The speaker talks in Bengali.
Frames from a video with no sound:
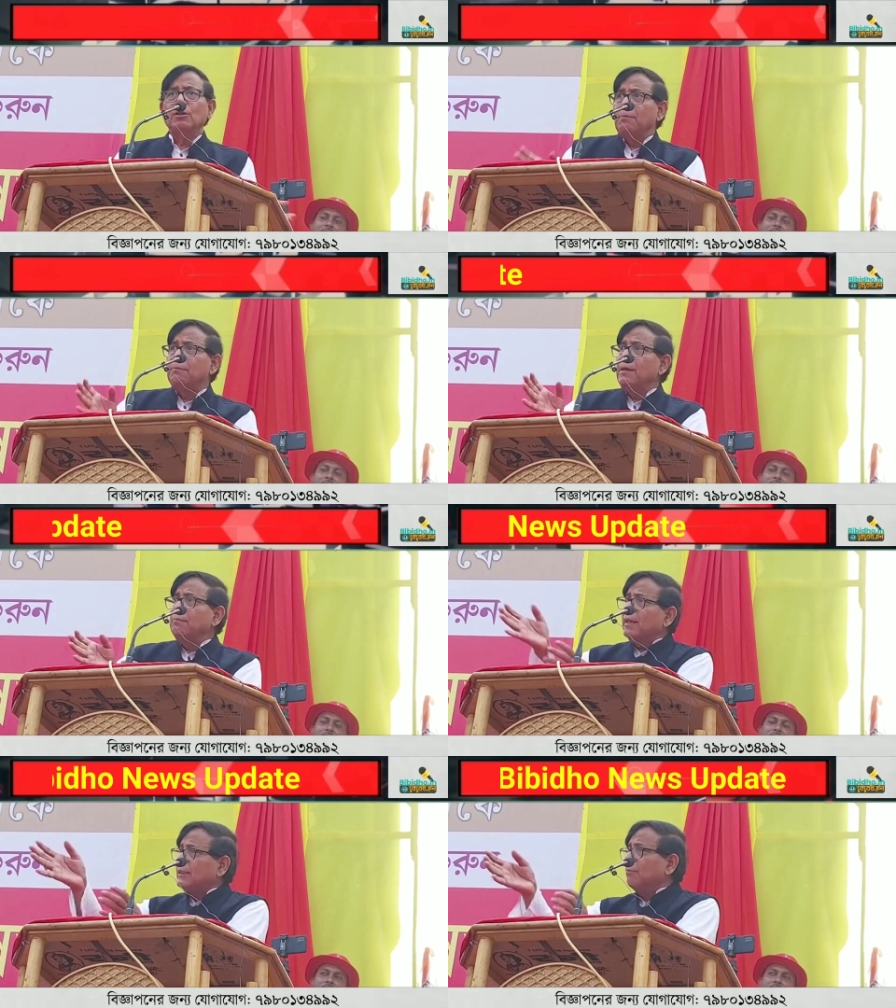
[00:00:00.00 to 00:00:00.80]
ওদের
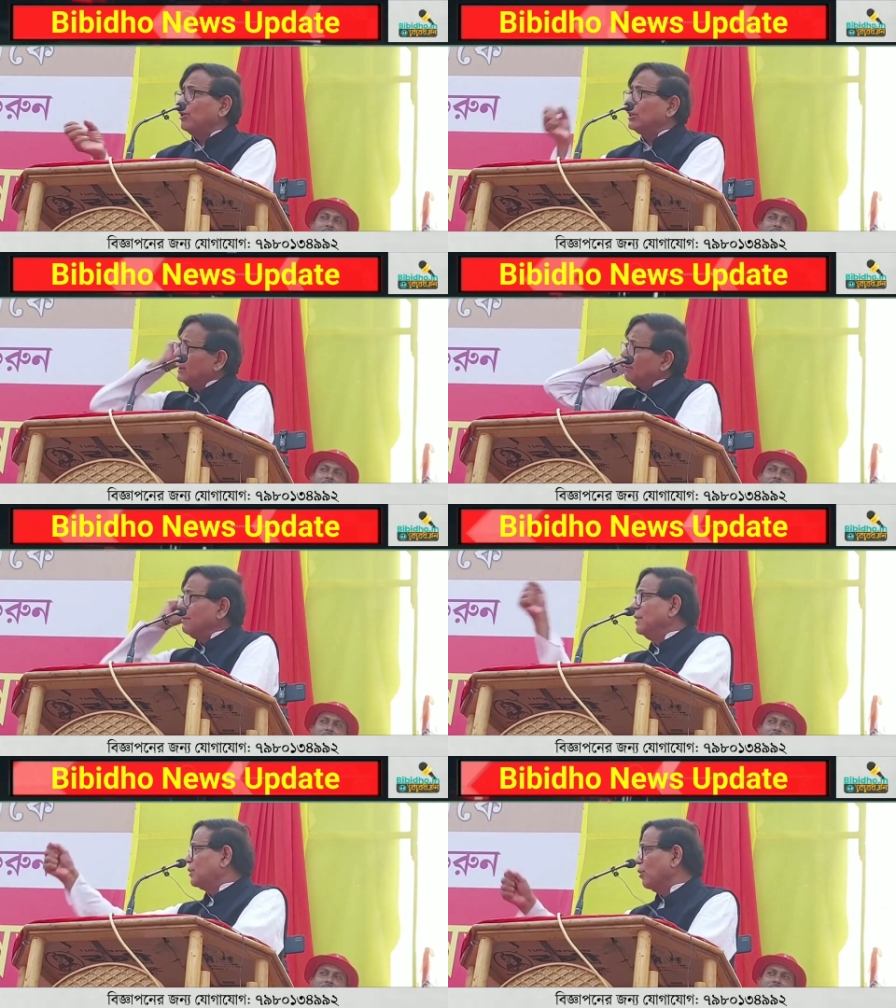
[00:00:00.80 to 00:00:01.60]
মেম্বারশিপ করেছিল
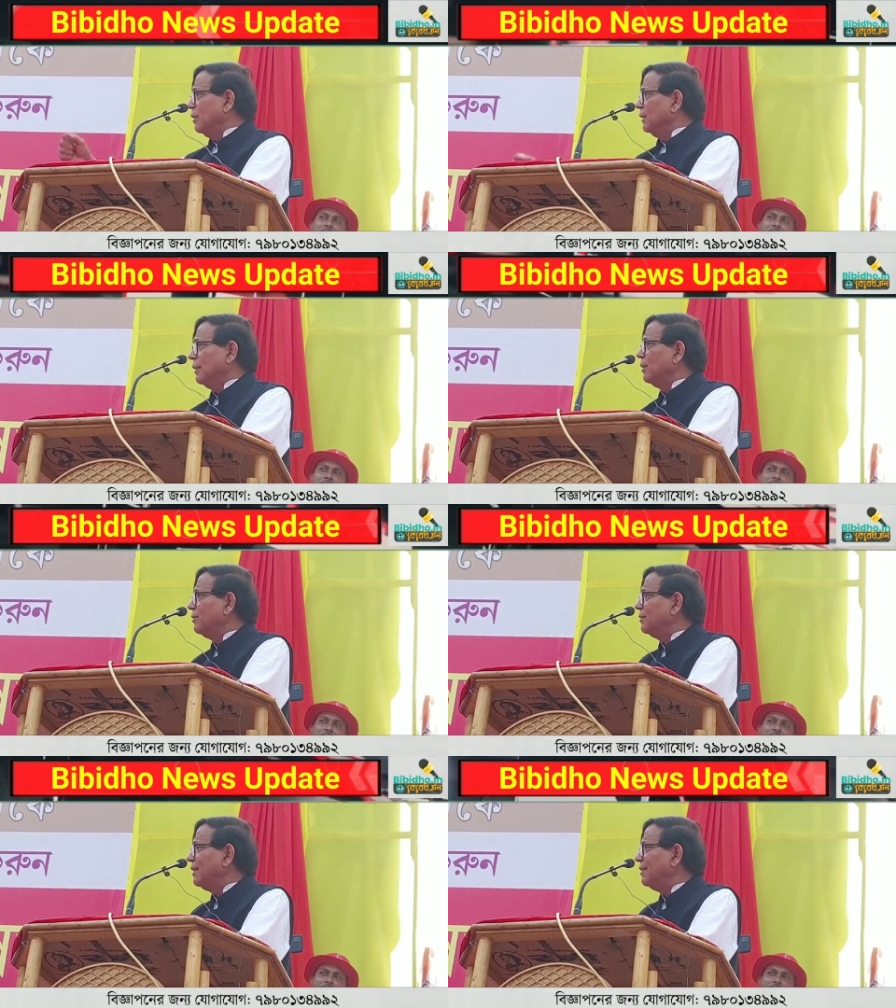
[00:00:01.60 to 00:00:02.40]
বলে মিস কল দিয়ে
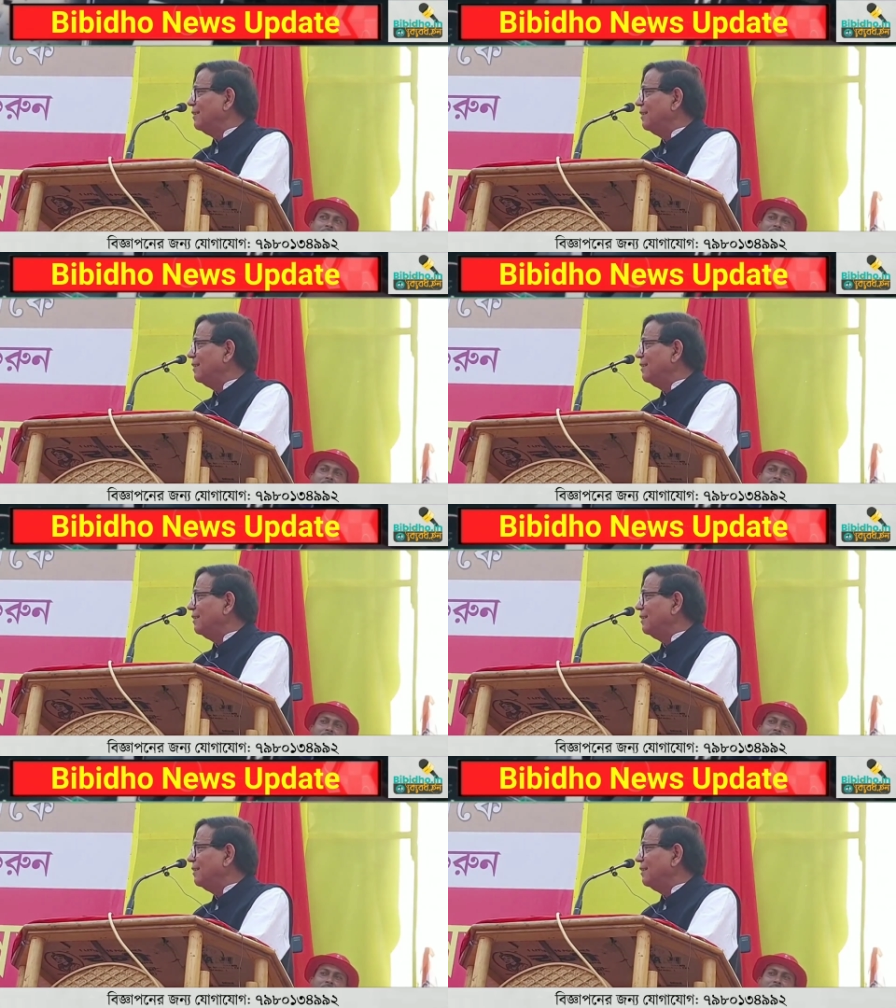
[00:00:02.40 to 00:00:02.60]
বলেছিল না